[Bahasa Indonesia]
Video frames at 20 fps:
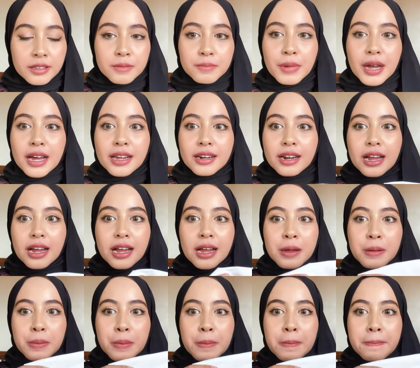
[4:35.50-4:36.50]
parah
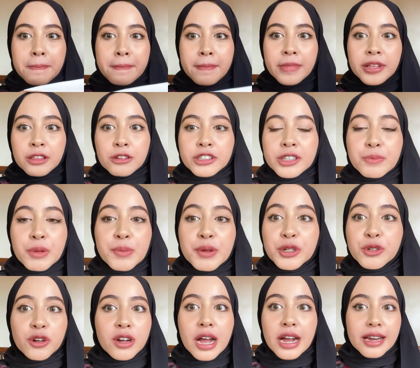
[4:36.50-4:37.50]
terus di bibir
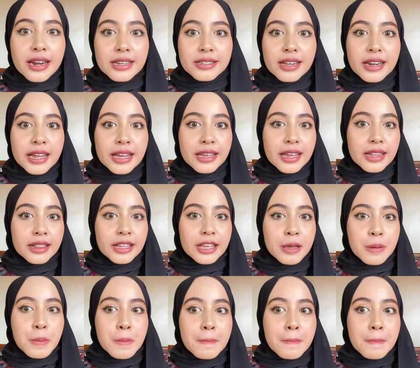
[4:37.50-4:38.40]
juga gak kerasa lengket nih